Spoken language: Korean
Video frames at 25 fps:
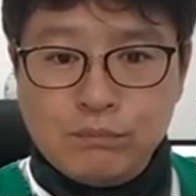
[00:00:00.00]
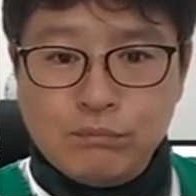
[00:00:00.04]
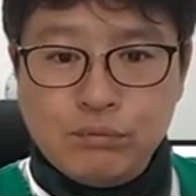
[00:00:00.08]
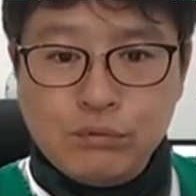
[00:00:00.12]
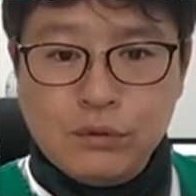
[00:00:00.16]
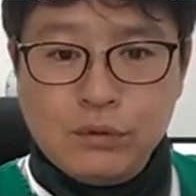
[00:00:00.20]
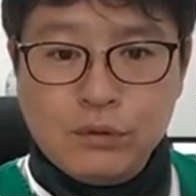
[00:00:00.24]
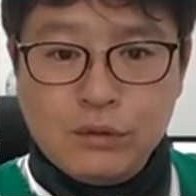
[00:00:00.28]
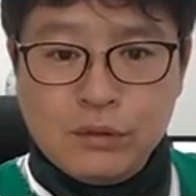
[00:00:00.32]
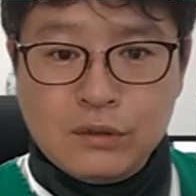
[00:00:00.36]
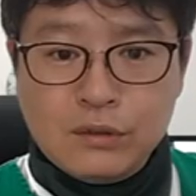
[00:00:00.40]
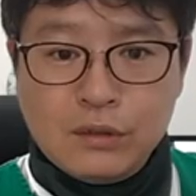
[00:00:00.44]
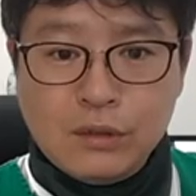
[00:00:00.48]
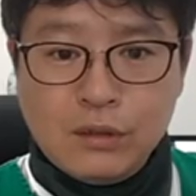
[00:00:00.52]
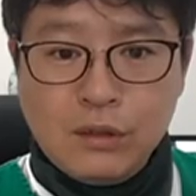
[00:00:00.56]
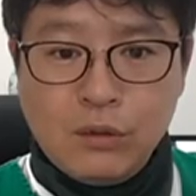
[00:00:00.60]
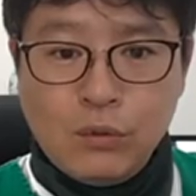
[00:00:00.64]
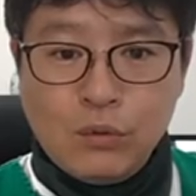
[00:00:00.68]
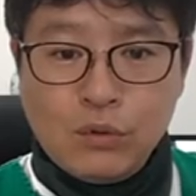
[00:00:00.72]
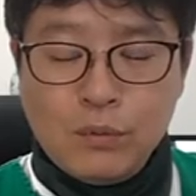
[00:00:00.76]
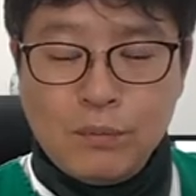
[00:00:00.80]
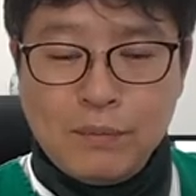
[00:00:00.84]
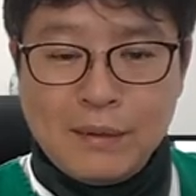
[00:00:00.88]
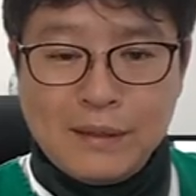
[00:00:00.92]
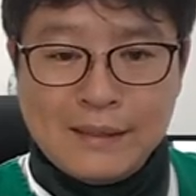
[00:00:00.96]
부러졌어요.
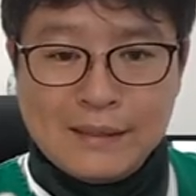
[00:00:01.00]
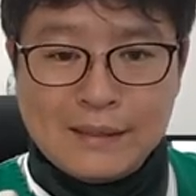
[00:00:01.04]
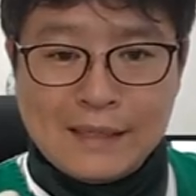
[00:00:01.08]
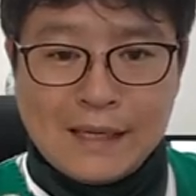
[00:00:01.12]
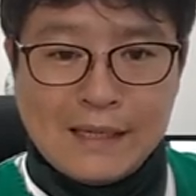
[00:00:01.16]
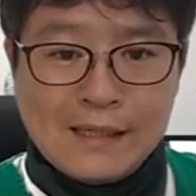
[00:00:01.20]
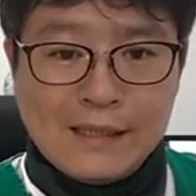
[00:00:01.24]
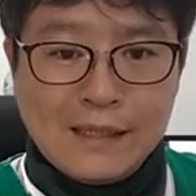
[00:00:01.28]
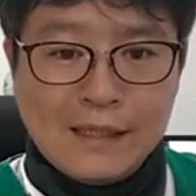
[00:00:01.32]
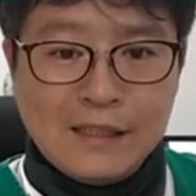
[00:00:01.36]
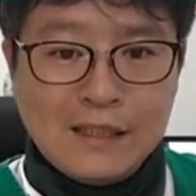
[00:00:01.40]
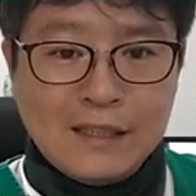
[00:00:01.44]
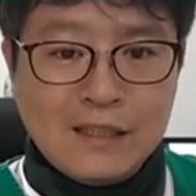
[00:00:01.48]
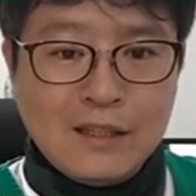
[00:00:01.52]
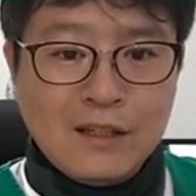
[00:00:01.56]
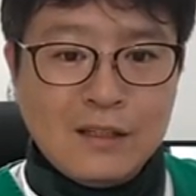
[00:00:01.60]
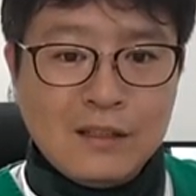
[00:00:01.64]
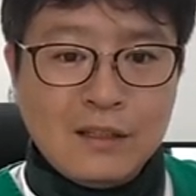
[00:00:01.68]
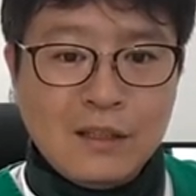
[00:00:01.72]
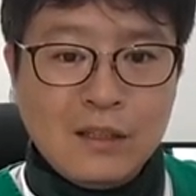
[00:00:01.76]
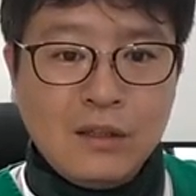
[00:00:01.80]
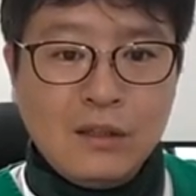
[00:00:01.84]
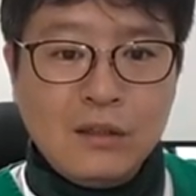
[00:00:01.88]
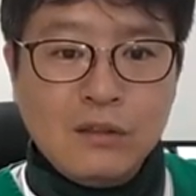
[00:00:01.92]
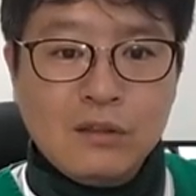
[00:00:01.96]
오른발을 살살 디뎌야
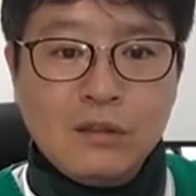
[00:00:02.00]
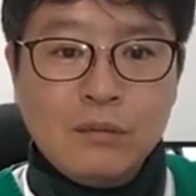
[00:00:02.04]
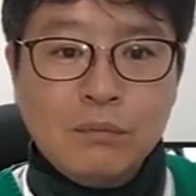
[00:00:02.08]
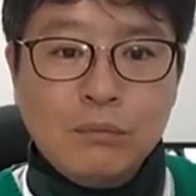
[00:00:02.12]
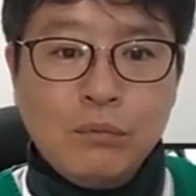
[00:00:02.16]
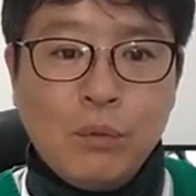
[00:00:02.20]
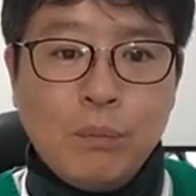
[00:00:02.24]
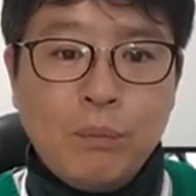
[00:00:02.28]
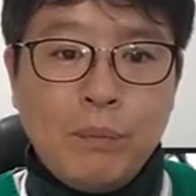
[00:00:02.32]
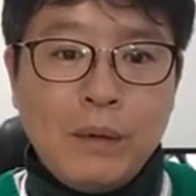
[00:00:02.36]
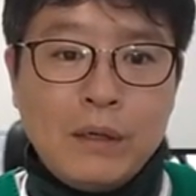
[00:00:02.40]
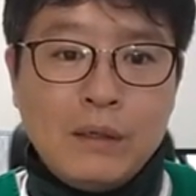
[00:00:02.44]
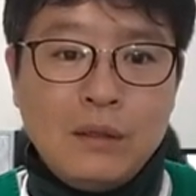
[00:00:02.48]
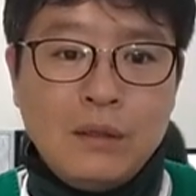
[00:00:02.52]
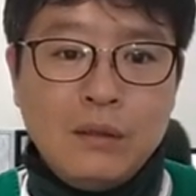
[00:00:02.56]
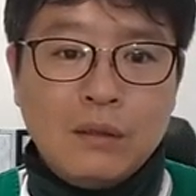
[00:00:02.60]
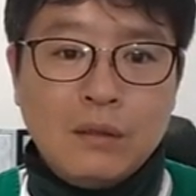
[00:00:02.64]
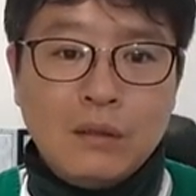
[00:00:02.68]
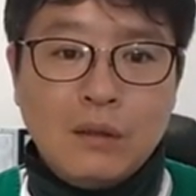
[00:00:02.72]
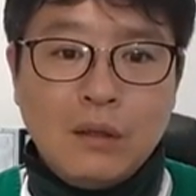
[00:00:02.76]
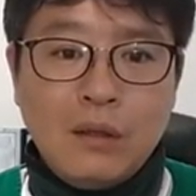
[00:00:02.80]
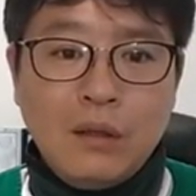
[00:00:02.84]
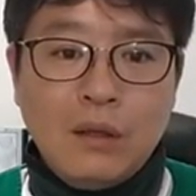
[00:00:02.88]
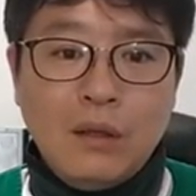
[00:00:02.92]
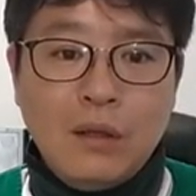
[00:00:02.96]
돼요. 그럼 목발은
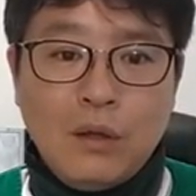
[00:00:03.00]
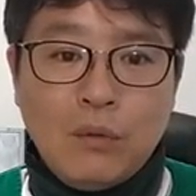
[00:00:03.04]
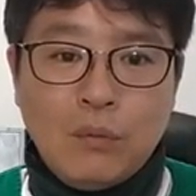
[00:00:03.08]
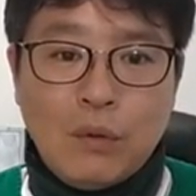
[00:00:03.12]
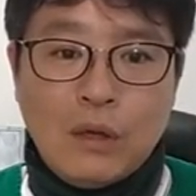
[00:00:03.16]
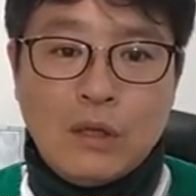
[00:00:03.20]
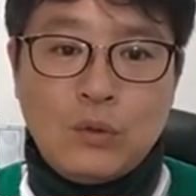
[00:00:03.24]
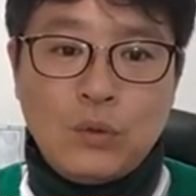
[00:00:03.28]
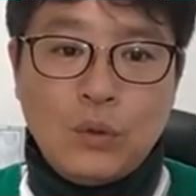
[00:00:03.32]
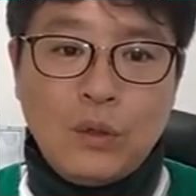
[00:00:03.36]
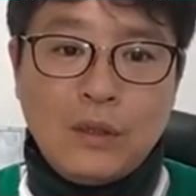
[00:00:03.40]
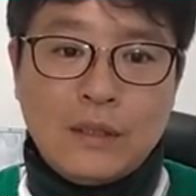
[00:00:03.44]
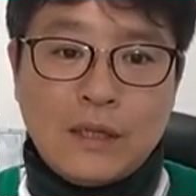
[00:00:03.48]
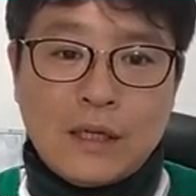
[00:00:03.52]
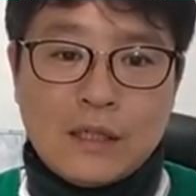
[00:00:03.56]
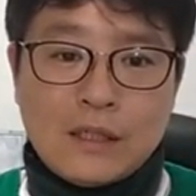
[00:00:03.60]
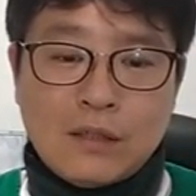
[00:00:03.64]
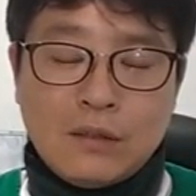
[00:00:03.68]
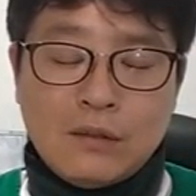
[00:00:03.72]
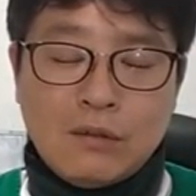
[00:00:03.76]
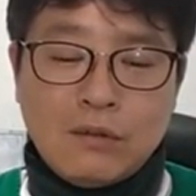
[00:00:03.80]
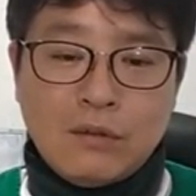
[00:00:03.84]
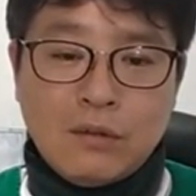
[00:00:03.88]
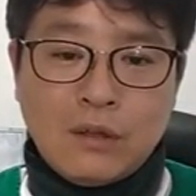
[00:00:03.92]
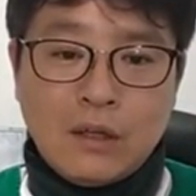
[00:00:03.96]
왼쪽에다
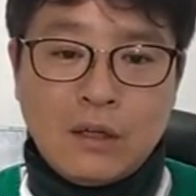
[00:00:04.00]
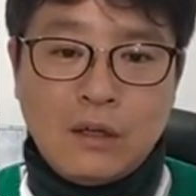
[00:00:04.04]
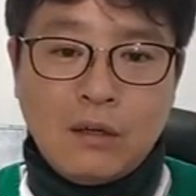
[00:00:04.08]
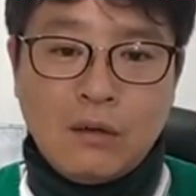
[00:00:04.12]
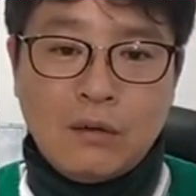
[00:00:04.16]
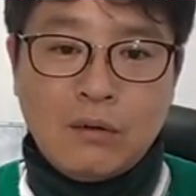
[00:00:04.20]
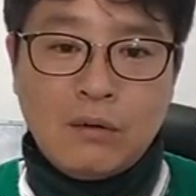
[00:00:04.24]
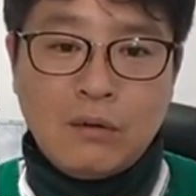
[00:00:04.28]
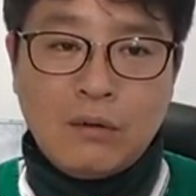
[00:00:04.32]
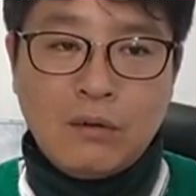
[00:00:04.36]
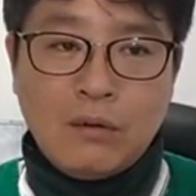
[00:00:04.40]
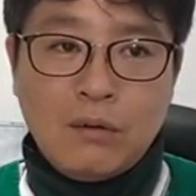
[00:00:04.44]
하시는 거예요.